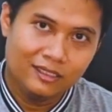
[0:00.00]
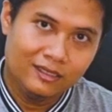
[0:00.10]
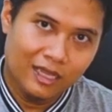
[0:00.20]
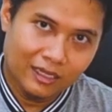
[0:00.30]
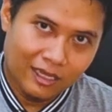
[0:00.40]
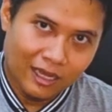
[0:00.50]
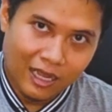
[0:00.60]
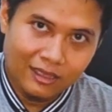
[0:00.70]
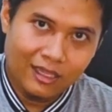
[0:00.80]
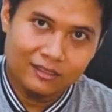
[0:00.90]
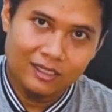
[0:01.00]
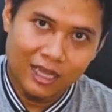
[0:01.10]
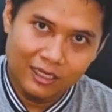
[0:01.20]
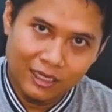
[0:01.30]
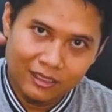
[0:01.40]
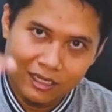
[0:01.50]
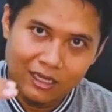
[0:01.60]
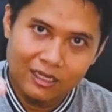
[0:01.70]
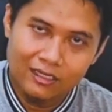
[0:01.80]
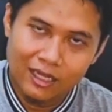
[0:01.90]
sintak yang atas dengan yang
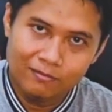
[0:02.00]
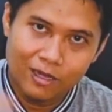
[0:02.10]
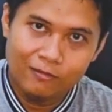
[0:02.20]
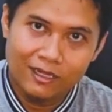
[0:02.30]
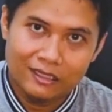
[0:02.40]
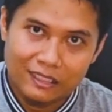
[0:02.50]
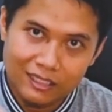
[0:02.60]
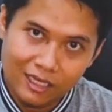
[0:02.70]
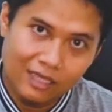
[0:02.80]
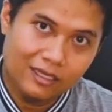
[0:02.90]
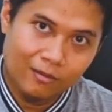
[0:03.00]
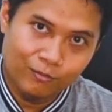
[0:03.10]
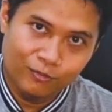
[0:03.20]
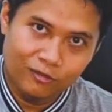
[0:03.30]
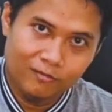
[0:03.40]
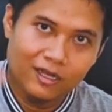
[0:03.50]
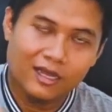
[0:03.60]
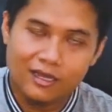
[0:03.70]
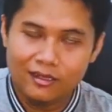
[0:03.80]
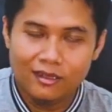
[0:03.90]
tengah dengan bawah tidak nyambung,
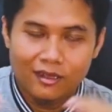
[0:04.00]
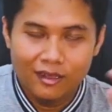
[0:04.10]
maka